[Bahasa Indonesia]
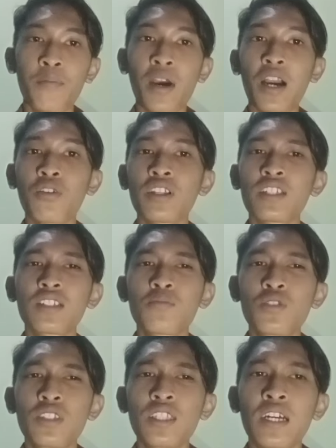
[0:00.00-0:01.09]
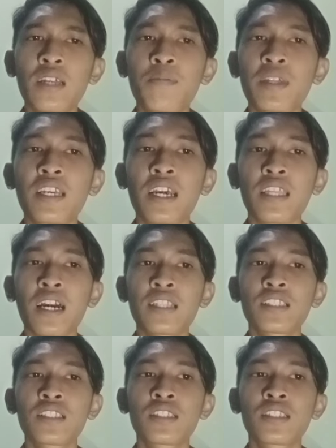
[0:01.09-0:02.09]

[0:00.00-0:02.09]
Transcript: maka orang tersebut tidak dapat dikatakan